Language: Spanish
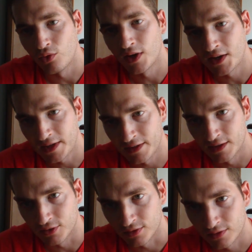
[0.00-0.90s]
una cría de
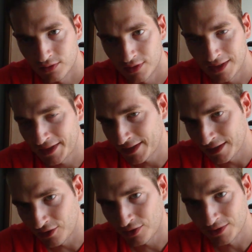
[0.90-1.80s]
león. La cría
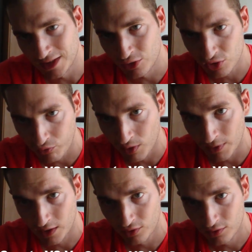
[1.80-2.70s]
de león, si el oso fue
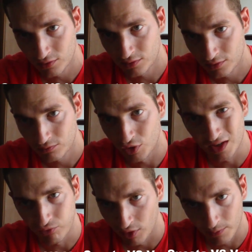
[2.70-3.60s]
malo,
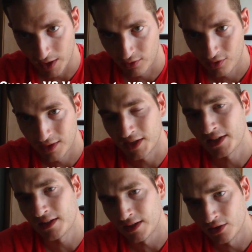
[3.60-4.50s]
porque fue malo, la
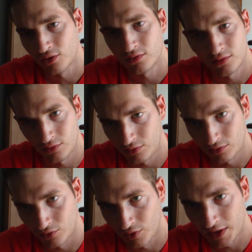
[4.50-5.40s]
cría de león
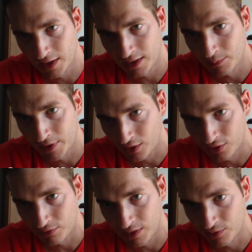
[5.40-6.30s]
no era
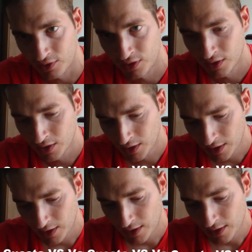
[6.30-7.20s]
mejor, vamos.
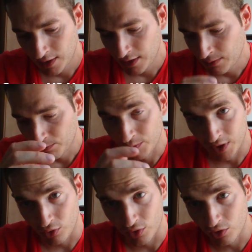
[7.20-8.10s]

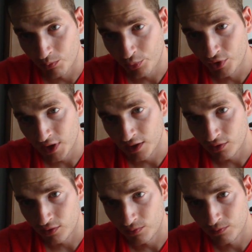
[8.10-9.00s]
Me jodió un
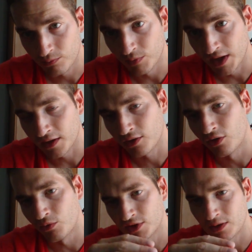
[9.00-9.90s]
puñado ver
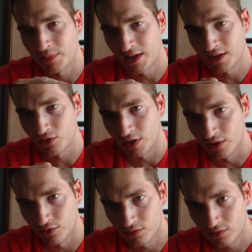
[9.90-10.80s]
cómo ese pequeño
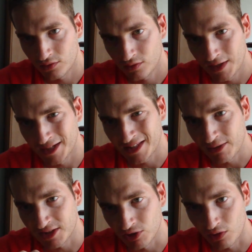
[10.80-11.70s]
león
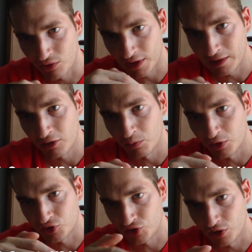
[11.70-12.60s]
estaba siendo acorralado
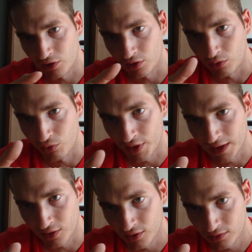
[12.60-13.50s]
por todos los
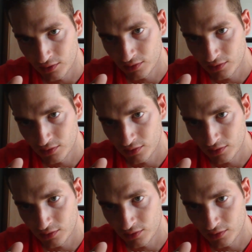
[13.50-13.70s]
jurados